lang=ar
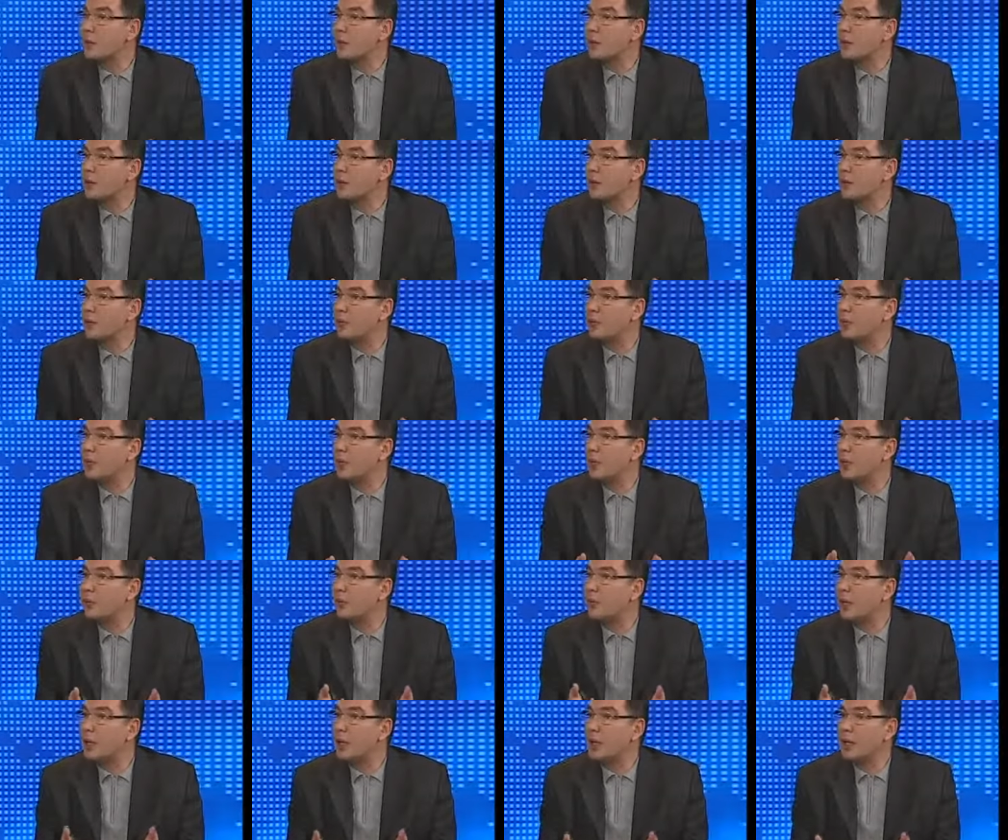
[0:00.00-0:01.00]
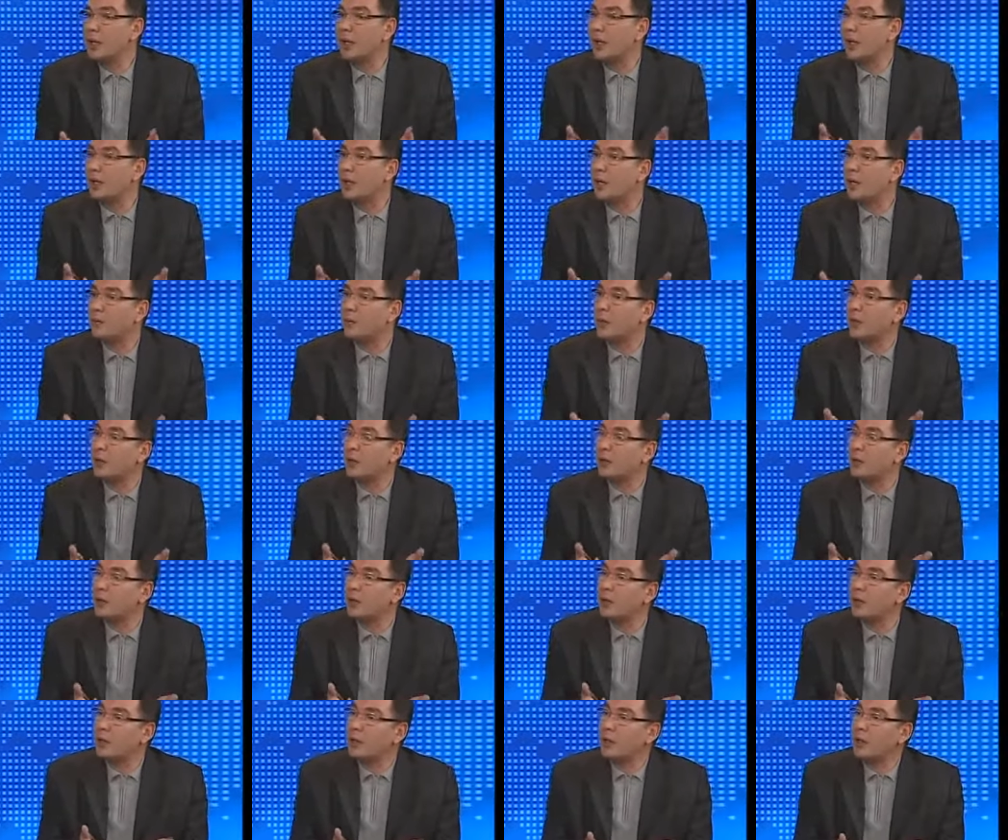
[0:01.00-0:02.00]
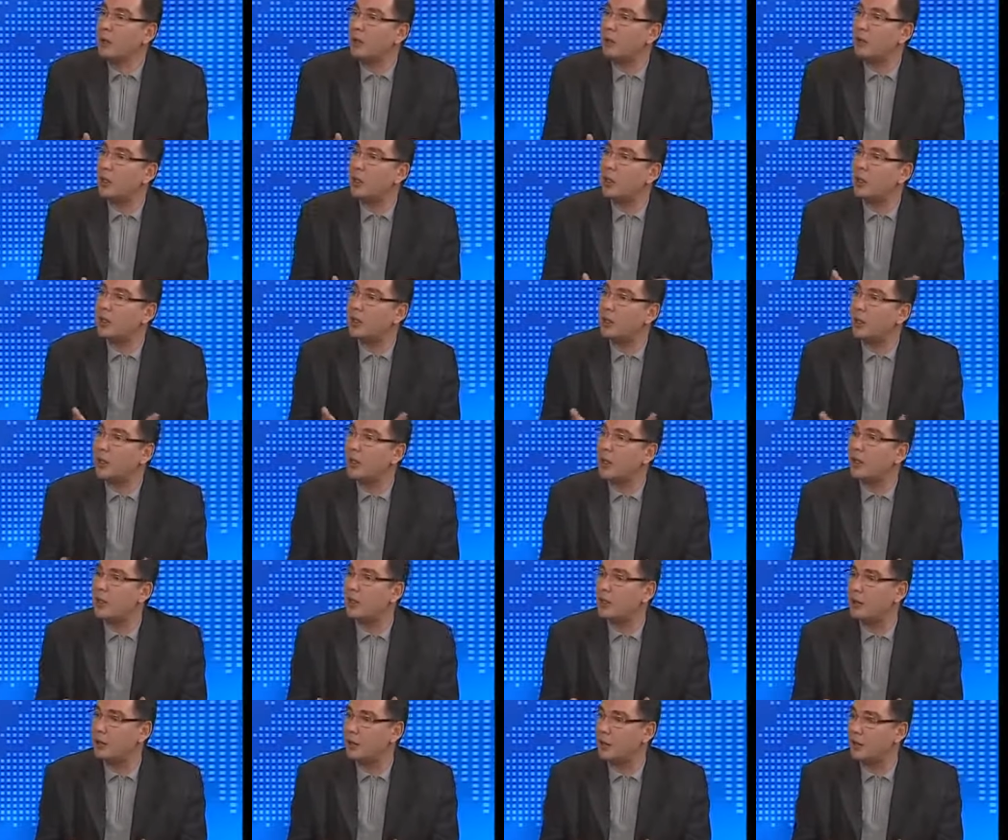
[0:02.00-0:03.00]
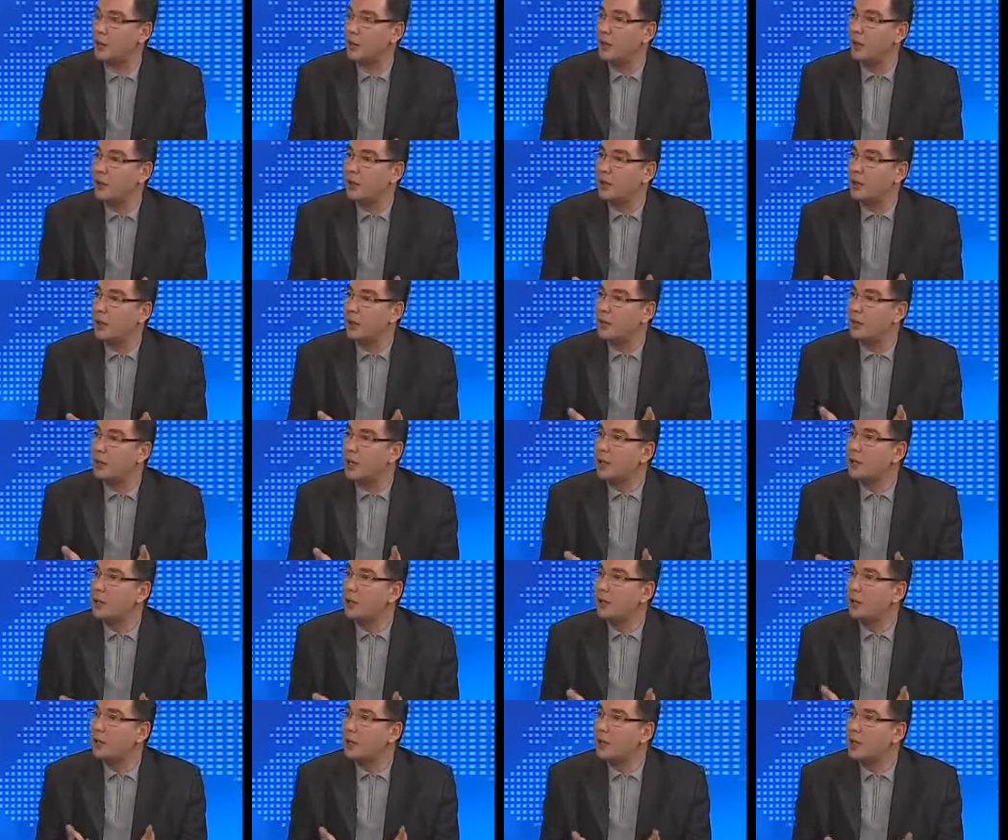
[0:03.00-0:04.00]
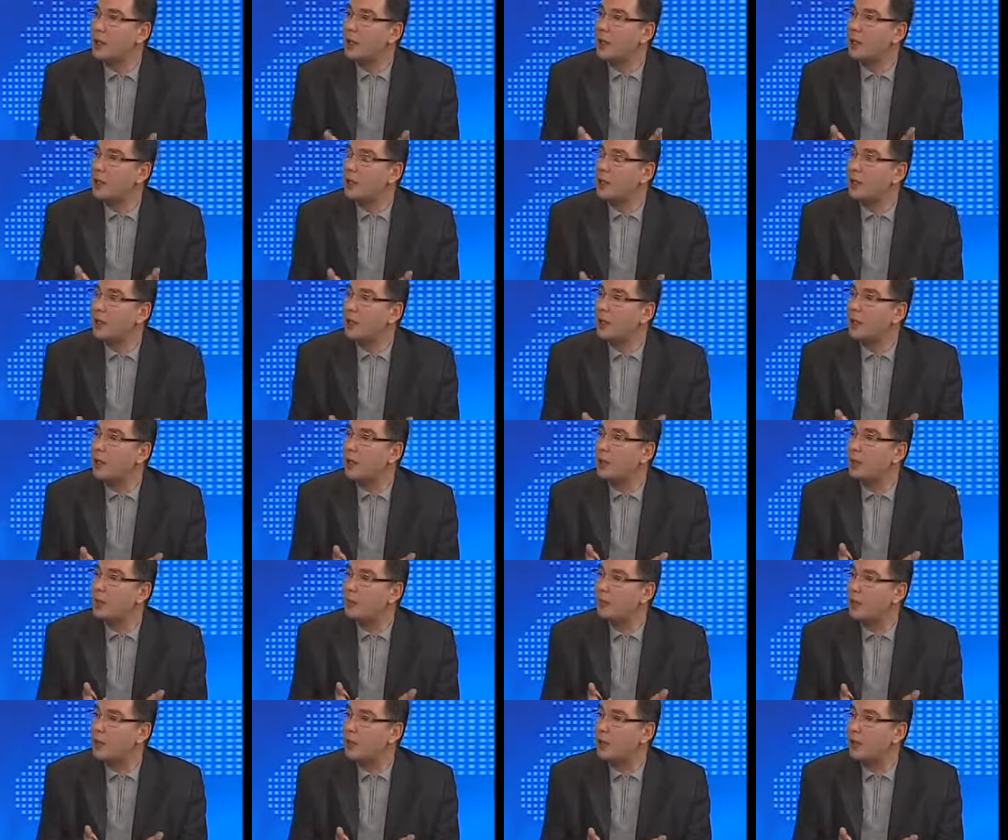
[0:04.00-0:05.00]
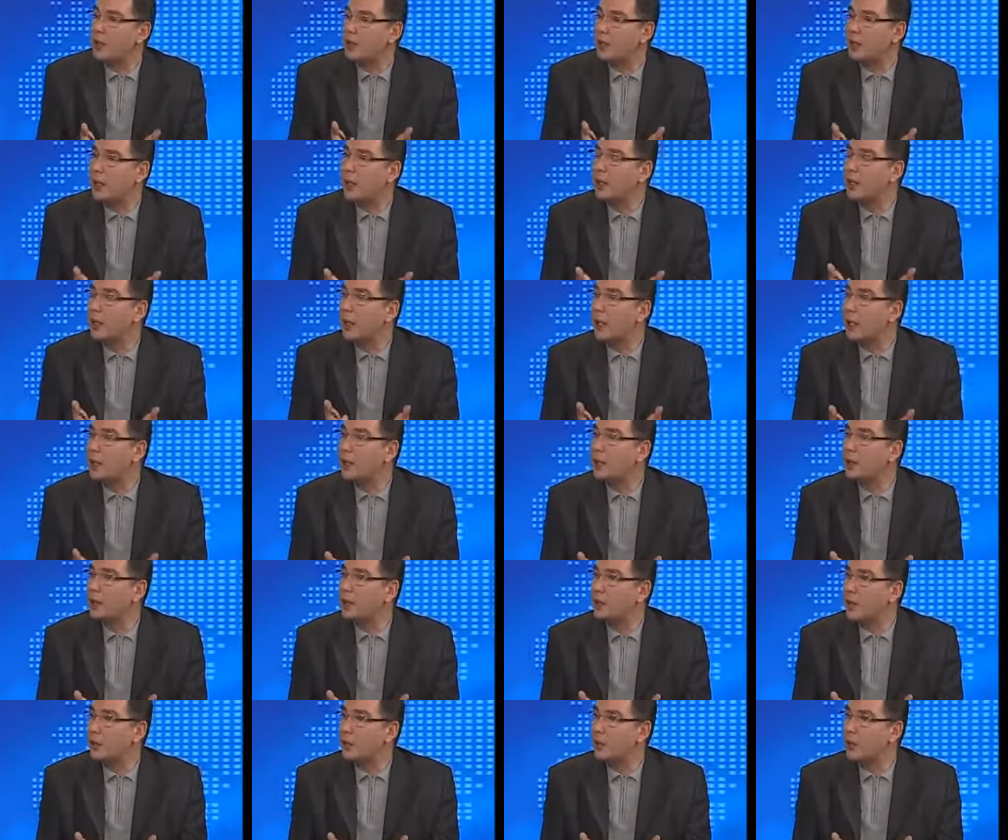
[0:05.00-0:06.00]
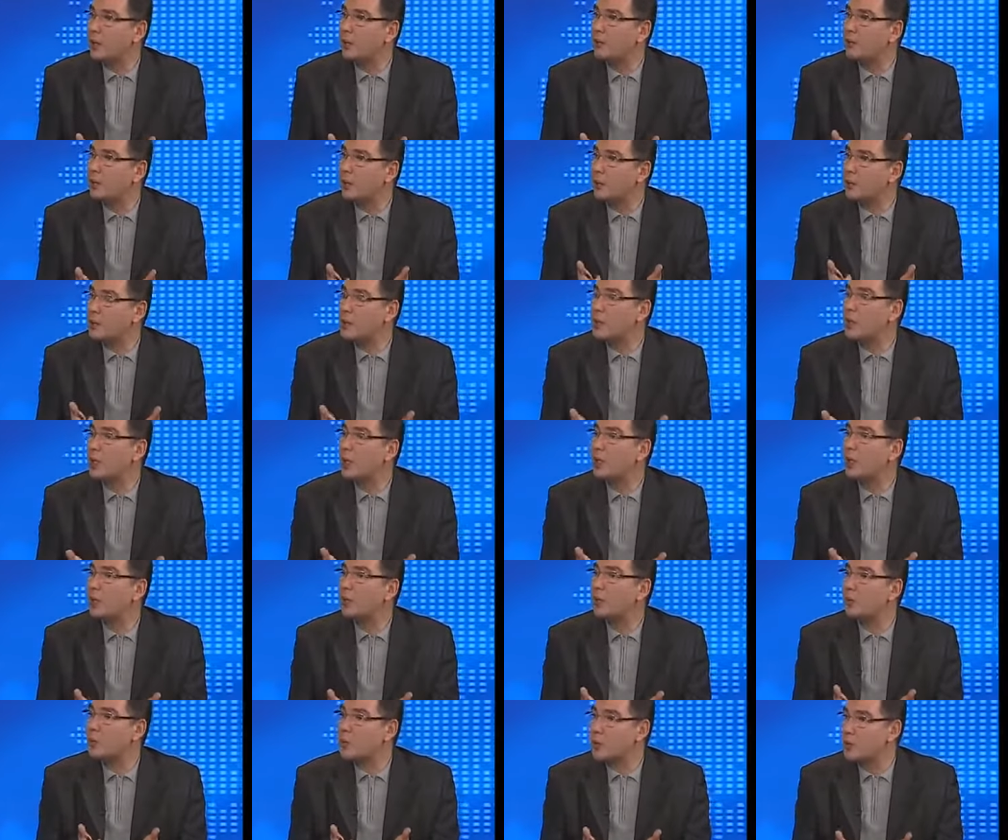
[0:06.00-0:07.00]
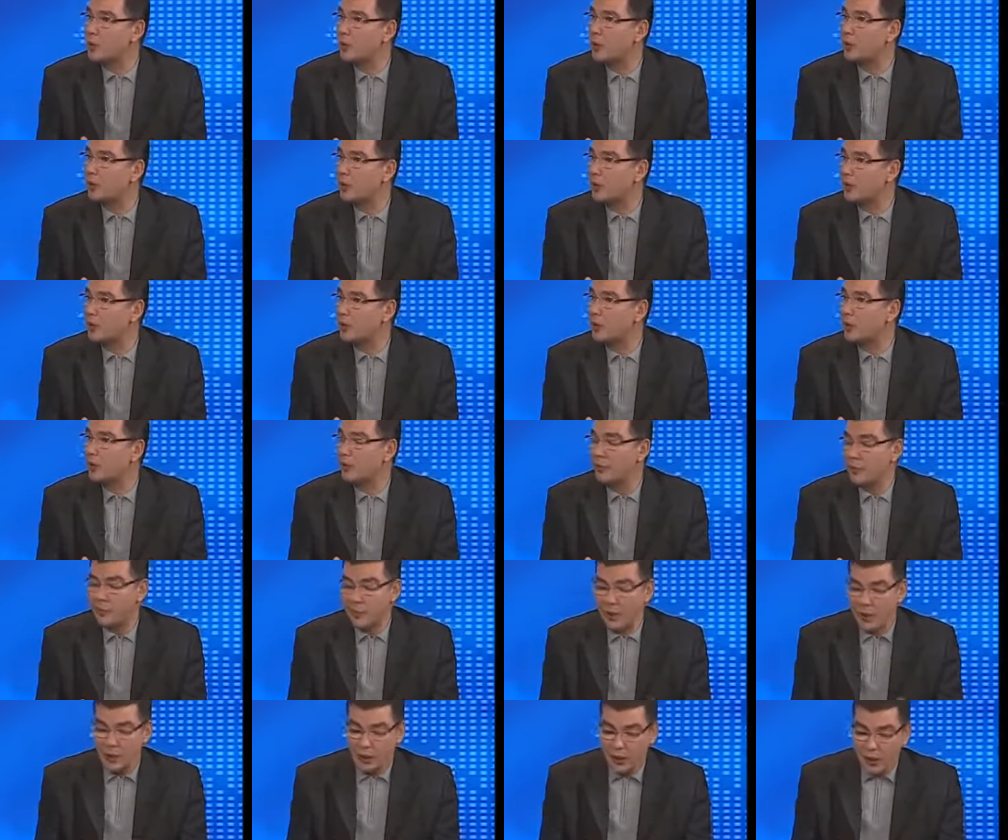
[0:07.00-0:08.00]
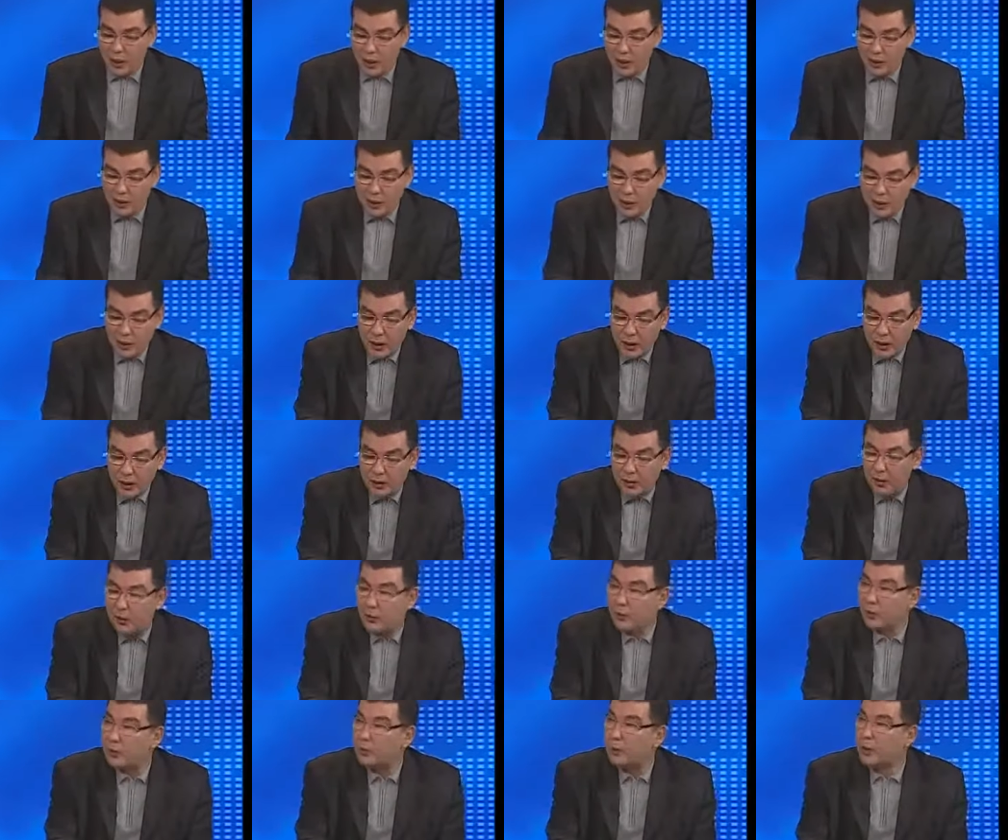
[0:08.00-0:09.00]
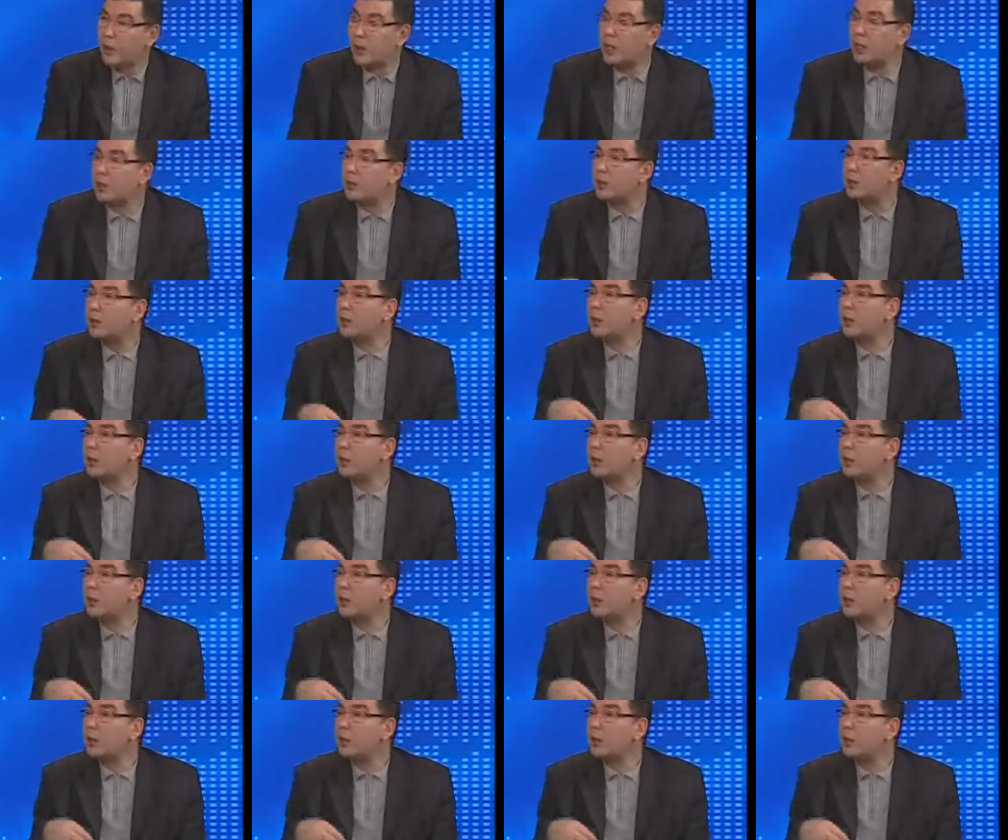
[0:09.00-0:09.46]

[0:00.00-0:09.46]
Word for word: النووية بعيدا عن منطق الحوار الذي تدعو إليه إيران يعني على الدوام وبشكل مستمر هذا يعني أنه من حق